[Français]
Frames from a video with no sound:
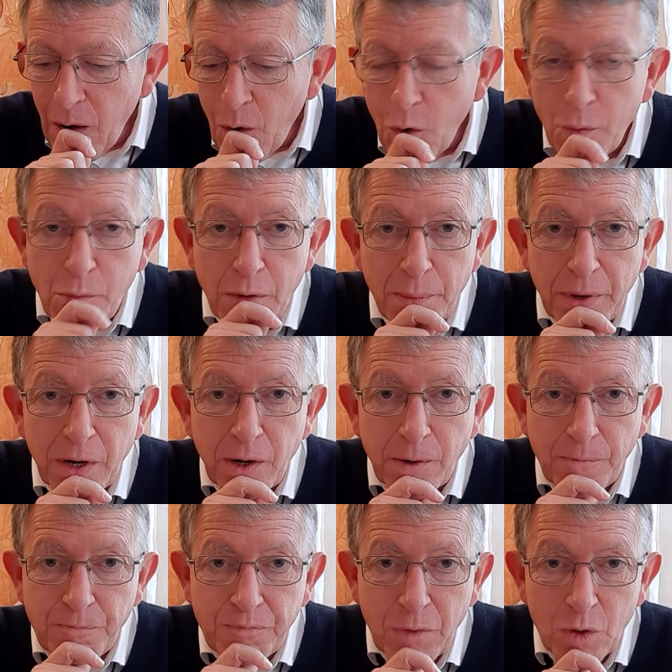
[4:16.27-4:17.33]
Au
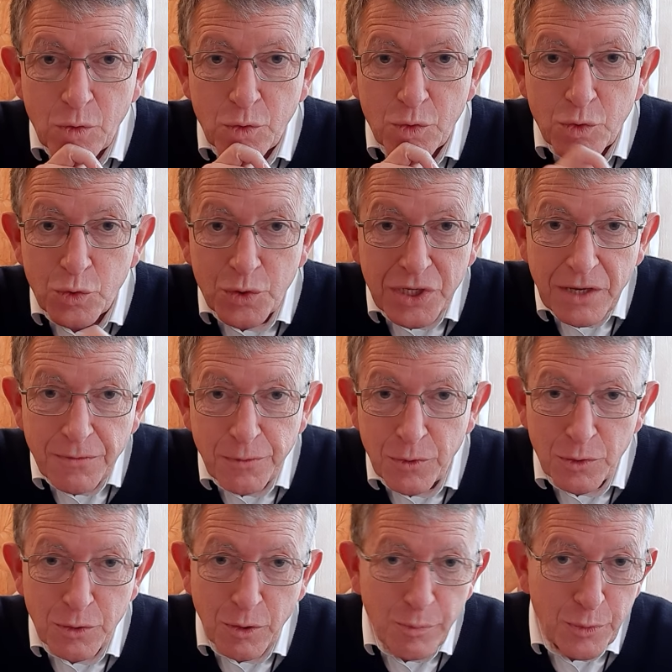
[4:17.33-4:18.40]
moment où tout
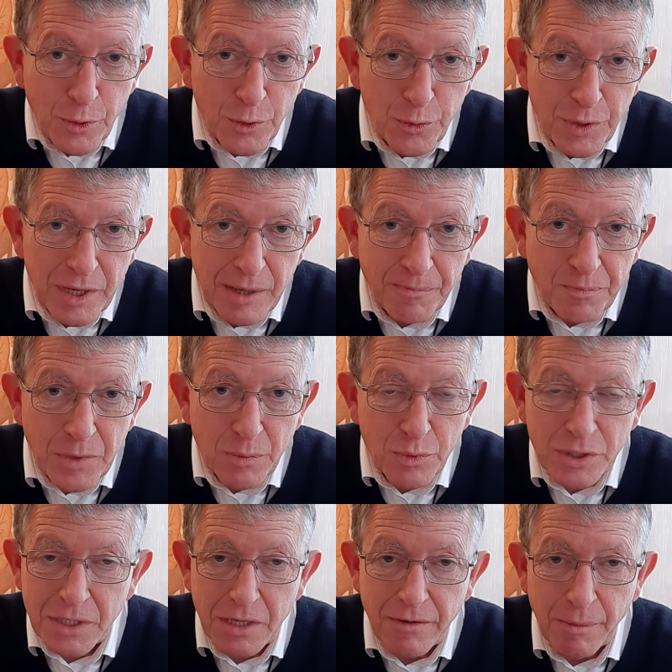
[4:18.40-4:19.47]
s'effondre pour lui,
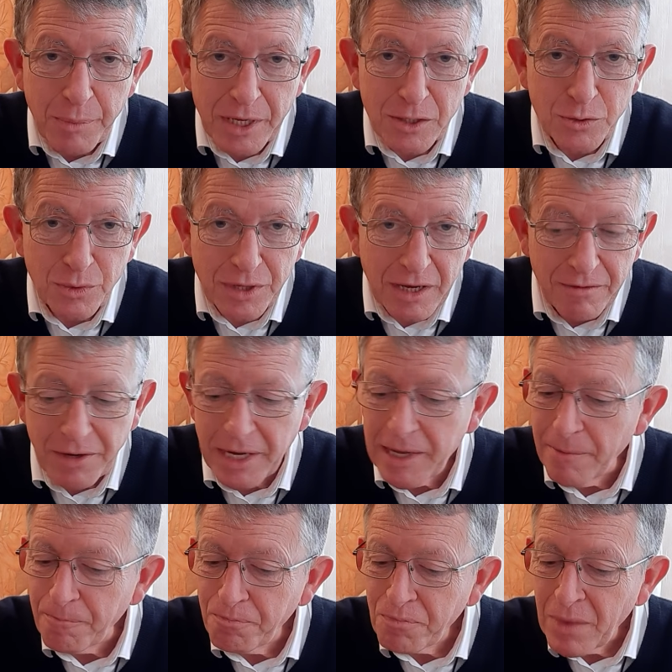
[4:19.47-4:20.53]
puisqu'il va perdre son travail
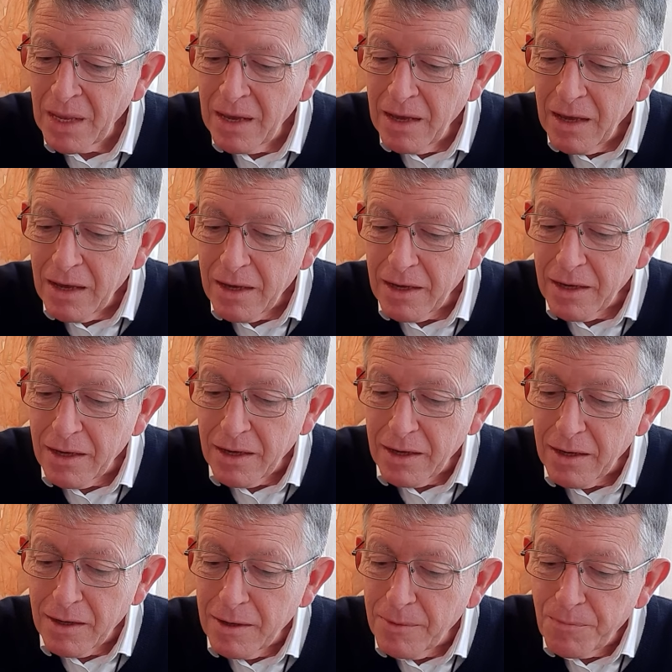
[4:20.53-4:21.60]

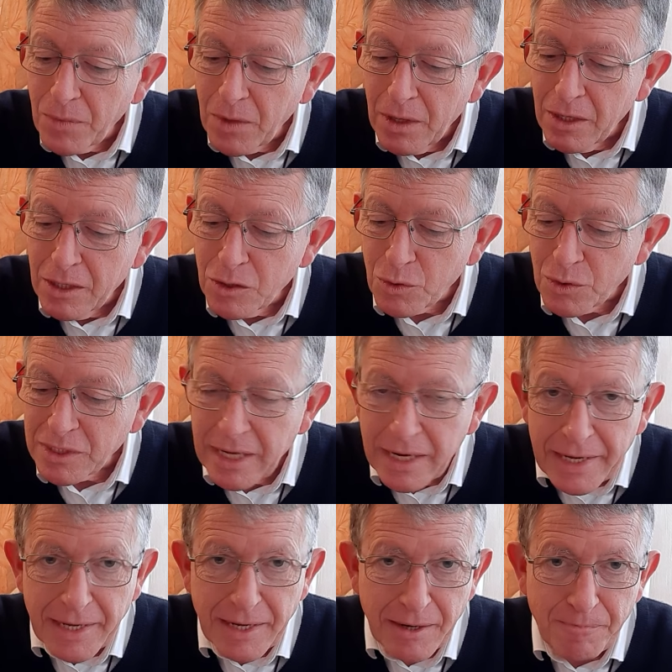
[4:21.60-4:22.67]
et son
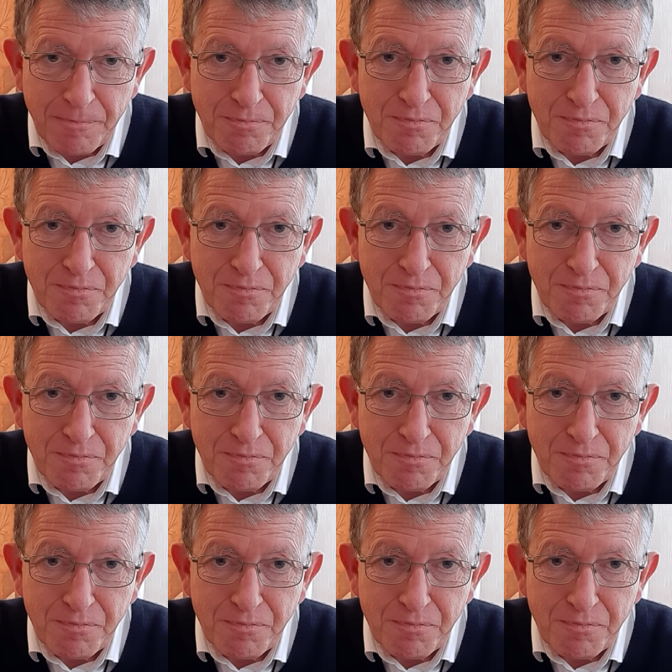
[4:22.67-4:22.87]
salaire,